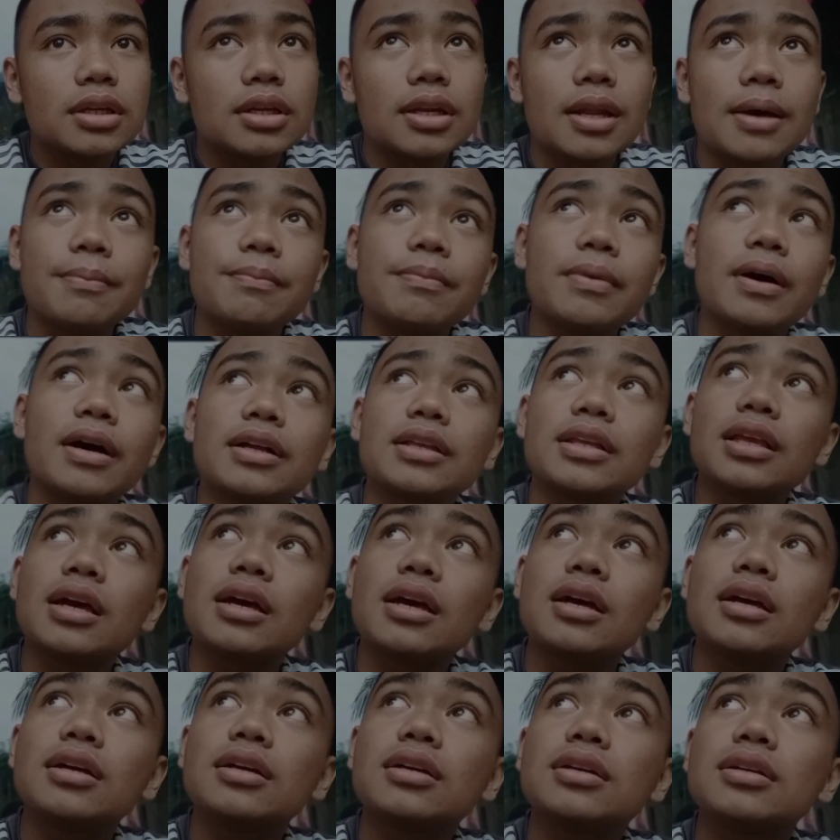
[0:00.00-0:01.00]

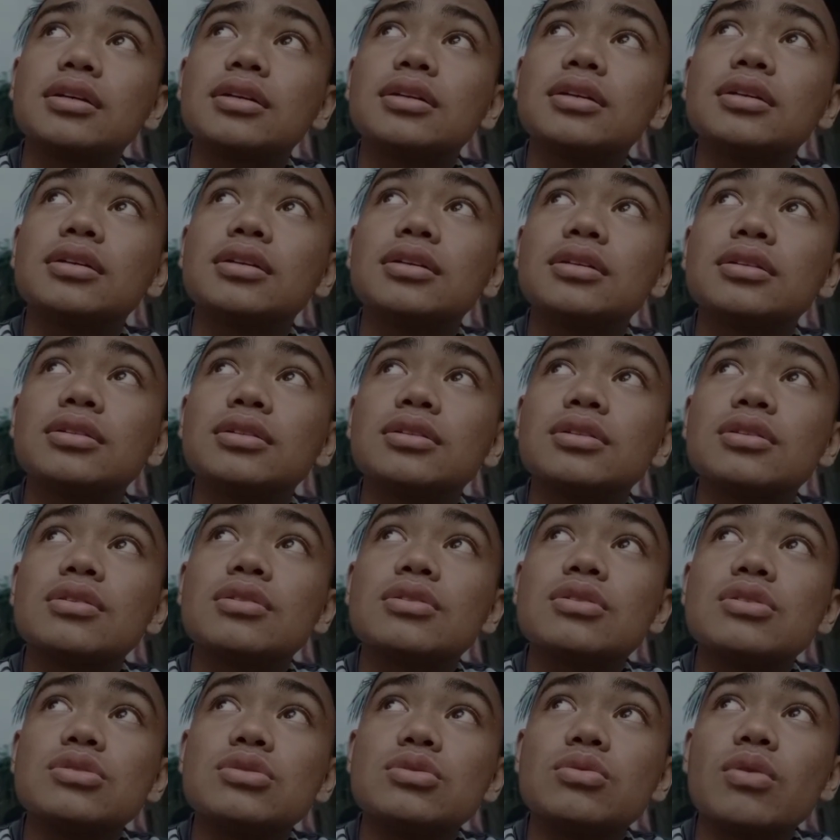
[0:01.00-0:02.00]
Nampaknya
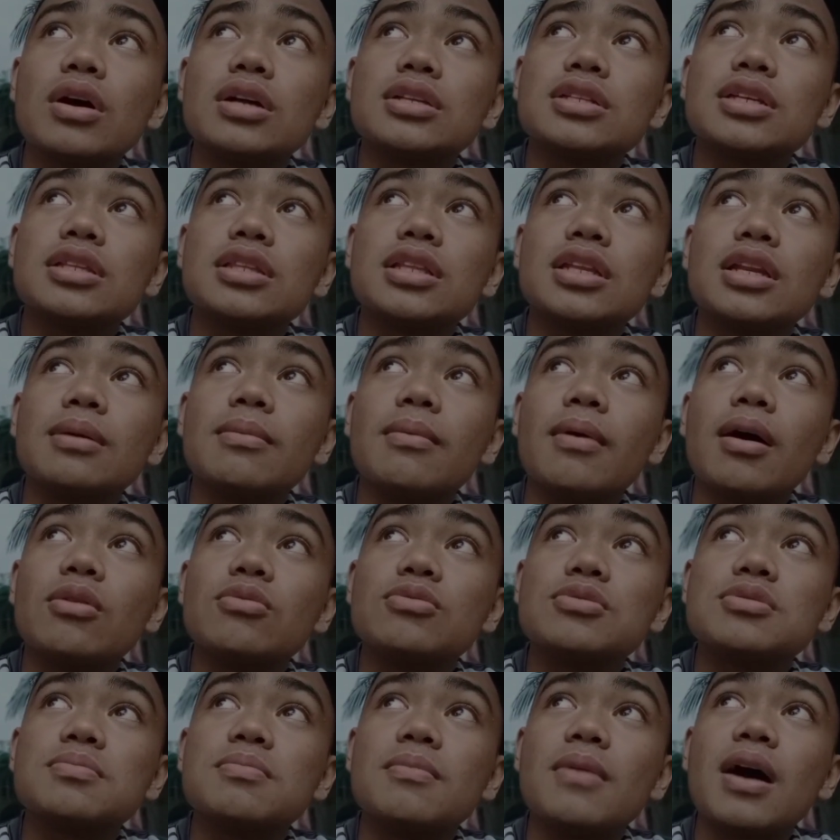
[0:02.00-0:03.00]
cuaca tidak
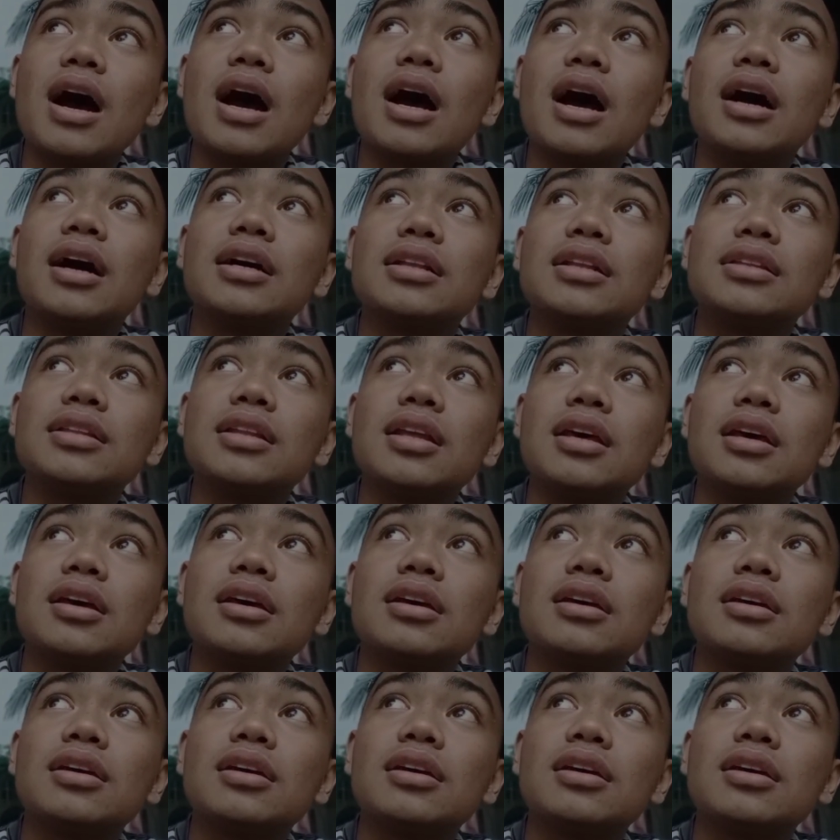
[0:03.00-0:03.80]
bagus banget deh.